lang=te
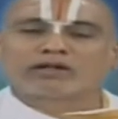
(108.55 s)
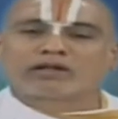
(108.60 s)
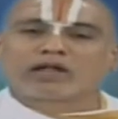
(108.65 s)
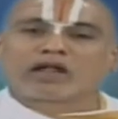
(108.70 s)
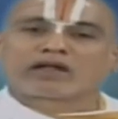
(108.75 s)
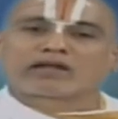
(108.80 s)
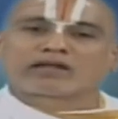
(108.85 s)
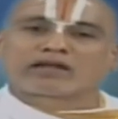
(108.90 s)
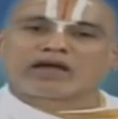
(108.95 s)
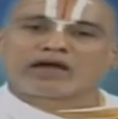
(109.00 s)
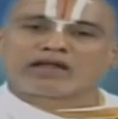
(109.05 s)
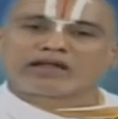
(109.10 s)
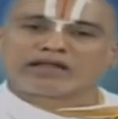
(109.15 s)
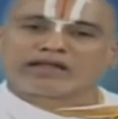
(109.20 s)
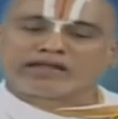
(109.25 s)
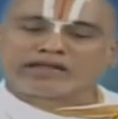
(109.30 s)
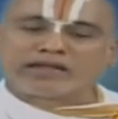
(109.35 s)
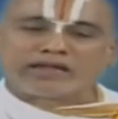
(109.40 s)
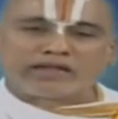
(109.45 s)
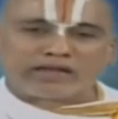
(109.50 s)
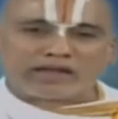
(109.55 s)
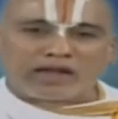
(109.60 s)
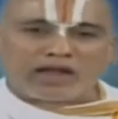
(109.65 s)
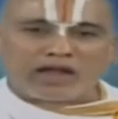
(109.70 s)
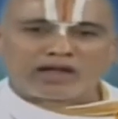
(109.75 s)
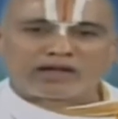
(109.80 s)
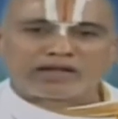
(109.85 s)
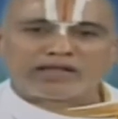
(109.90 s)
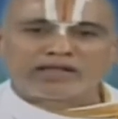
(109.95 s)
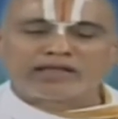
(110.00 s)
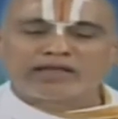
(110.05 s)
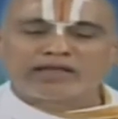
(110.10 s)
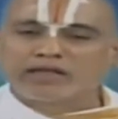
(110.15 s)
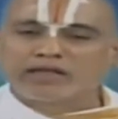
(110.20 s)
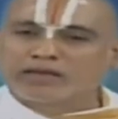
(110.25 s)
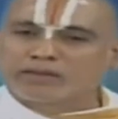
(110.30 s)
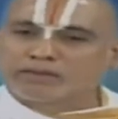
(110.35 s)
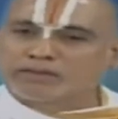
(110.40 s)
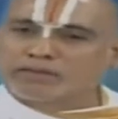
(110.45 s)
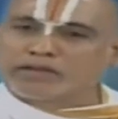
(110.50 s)
నాట్కాలే నీరాడి
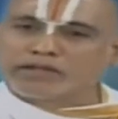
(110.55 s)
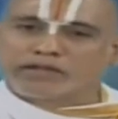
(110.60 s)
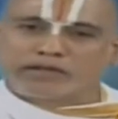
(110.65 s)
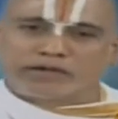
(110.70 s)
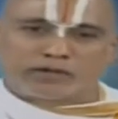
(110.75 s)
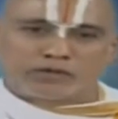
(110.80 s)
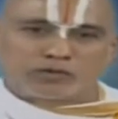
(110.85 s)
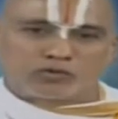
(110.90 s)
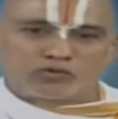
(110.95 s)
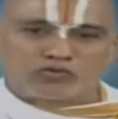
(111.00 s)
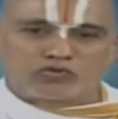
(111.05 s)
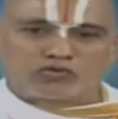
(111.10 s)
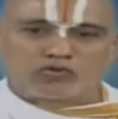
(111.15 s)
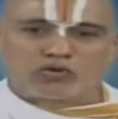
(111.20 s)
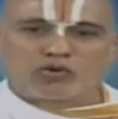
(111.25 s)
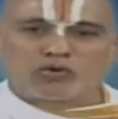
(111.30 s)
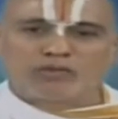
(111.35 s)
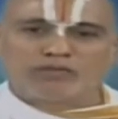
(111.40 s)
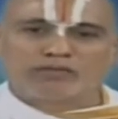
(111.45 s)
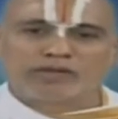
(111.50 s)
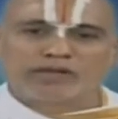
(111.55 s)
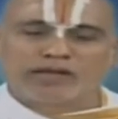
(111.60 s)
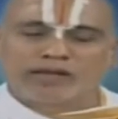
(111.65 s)
మే ఎట్టు జుదోం